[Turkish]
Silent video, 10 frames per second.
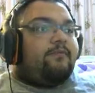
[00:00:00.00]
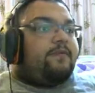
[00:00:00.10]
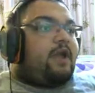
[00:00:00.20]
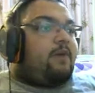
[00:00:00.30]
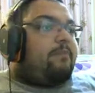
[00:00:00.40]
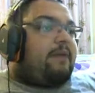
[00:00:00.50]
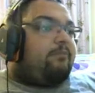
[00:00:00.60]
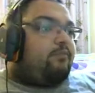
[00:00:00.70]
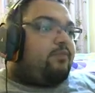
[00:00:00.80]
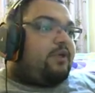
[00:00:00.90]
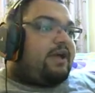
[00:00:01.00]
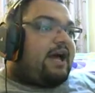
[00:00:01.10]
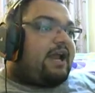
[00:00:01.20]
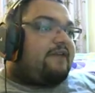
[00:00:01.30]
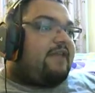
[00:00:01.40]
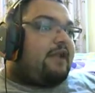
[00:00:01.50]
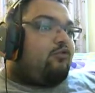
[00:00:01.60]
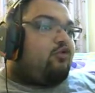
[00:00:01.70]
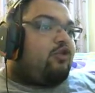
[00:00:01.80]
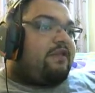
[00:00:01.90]
ya ben karakter
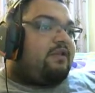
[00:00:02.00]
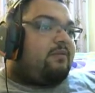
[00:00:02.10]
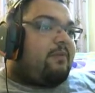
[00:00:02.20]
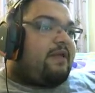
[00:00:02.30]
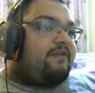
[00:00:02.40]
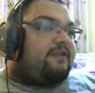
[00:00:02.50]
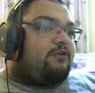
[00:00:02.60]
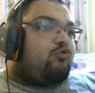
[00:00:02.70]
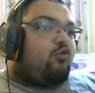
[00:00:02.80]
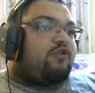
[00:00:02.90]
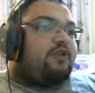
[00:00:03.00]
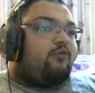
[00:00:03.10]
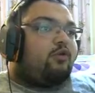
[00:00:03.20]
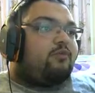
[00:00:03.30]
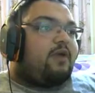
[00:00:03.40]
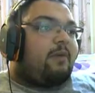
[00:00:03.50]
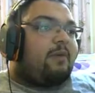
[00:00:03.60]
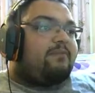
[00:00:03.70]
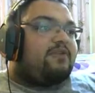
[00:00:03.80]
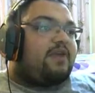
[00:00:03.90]
güçlendirme mantığını çok seviyorum
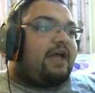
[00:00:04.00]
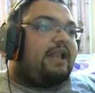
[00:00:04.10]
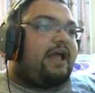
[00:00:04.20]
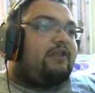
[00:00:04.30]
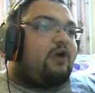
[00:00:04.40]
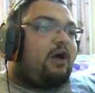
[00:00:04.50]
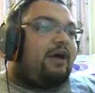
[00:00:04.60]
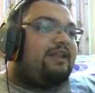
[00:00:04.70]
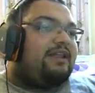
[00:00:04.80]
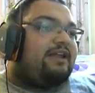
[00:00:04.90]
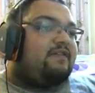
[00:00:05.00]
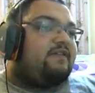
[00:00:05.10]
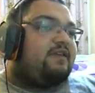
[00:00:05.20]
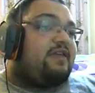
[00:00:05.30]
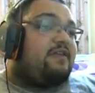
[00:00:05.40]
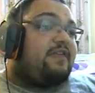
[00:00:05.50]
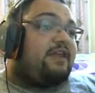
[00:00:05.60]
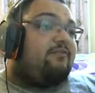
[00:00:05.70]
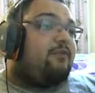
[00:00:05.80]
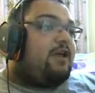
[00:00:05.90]
tamam mı? Saatlerce aynı yaratığı
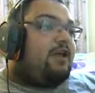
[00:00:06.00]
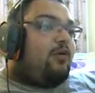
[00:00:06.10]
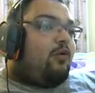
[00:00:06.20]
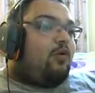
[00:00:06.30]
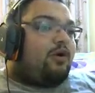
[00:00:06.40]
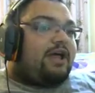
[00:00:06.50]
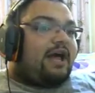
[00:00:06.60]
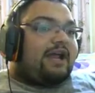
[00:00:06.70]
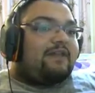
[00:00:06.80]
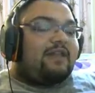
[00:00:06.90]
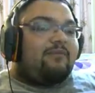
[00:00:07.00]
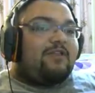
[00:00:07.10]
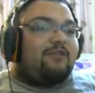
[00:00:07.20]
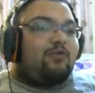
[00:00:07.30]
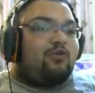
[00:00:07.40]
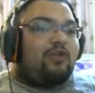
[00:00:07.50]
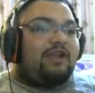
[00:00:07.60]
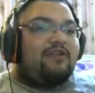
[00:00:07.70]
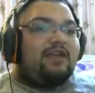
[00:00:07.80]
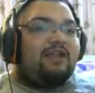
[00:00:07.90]
keserim. O karakterimin
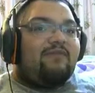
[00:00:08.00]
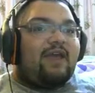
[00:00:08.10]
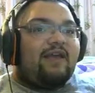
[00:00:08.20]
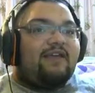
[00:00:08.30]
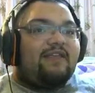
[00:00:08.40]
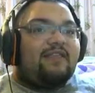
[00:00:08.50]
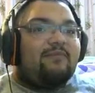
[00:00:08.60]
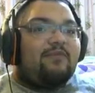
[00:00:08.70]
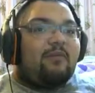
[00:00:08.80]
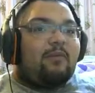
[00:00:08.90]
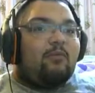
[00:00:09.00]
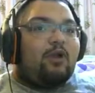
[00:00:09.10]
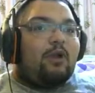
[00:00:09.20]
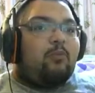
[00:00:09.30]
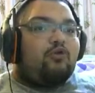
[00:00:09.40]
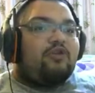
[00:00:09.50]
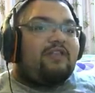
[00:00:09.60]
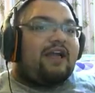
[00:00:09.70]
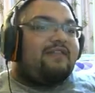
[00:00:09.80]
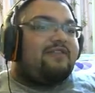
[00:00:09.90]
güçleneceğini ve gittiğim zaman böyle boss'a
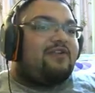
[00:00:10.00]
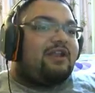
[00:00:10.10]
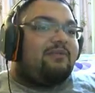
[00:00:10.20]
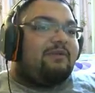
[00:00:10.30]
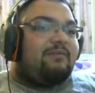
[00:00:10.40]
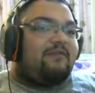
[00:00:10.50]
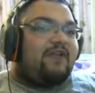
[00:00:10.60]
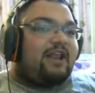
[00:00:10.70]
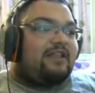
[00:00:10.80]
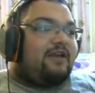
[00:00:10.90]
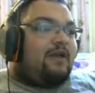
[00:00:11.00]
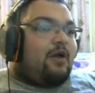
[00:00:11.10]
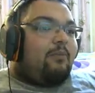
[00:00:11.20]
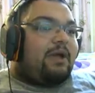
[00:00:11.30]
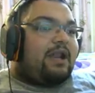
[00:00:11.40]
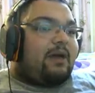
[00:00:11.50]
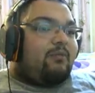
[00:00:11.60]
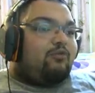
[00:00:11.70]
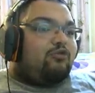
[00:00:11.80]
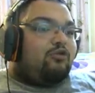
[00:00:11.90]
tek atacağını bilmek falan bana
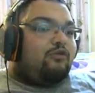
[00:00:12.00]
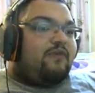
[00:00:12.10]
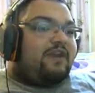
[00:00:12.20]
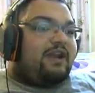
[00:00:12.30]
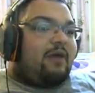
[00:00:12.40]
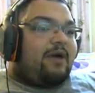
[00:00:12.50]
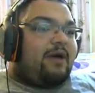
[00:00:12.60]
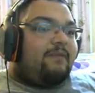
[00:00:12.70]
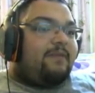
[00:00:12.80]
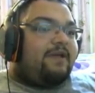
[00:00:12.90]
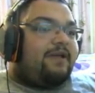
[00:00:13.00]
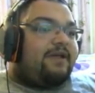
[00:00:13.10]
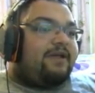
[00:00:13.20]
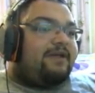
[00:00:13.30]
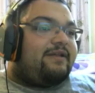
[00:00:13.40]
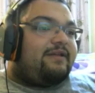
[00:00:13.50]
mutluluk verir ama ee,